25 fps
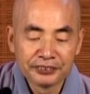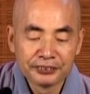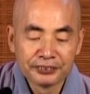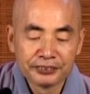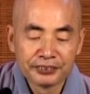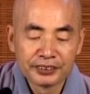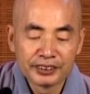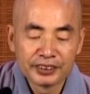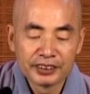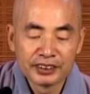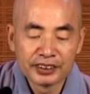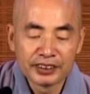
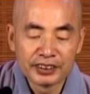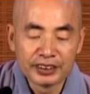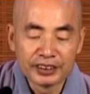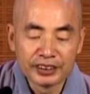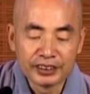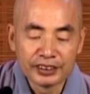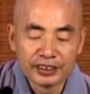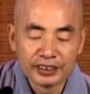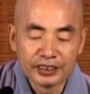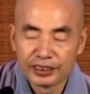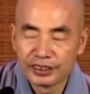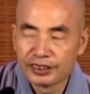住自
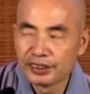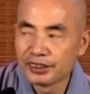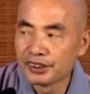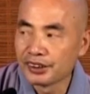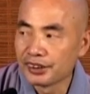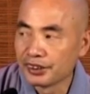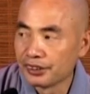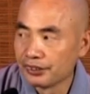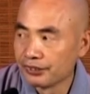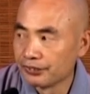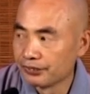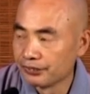己自
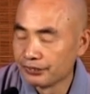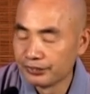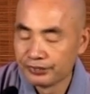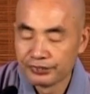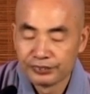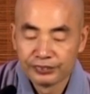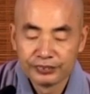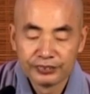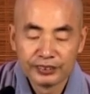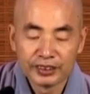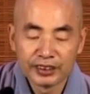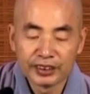己
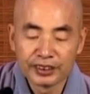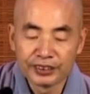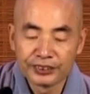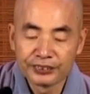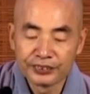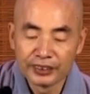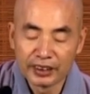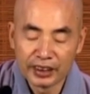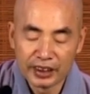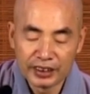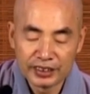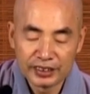用或者
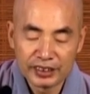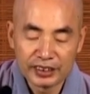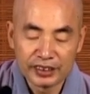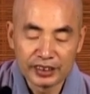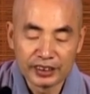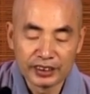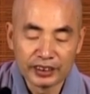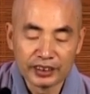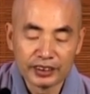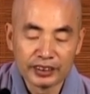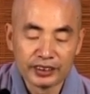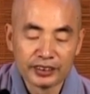做人
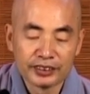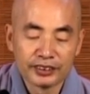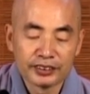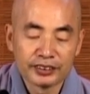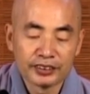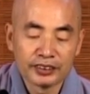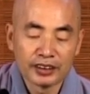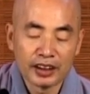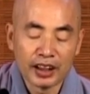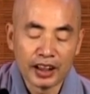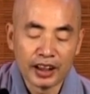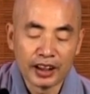情，
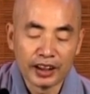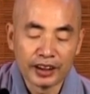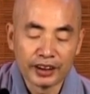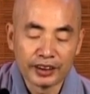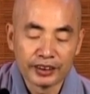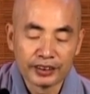哎，